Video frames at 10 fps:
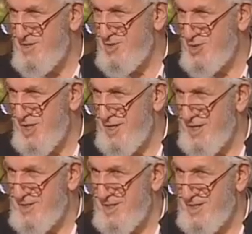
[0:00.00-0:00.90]

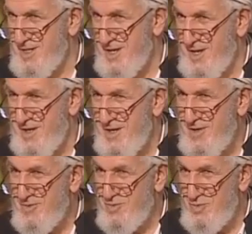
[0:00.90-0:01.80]
İnşallah desene.
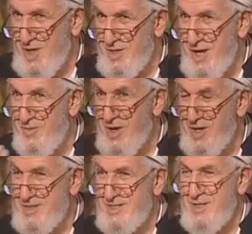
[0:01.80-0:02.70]
Allah'a
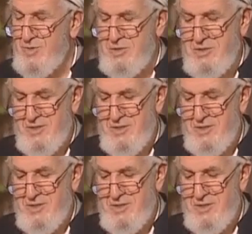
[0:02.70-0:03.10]
bağlasana bunu.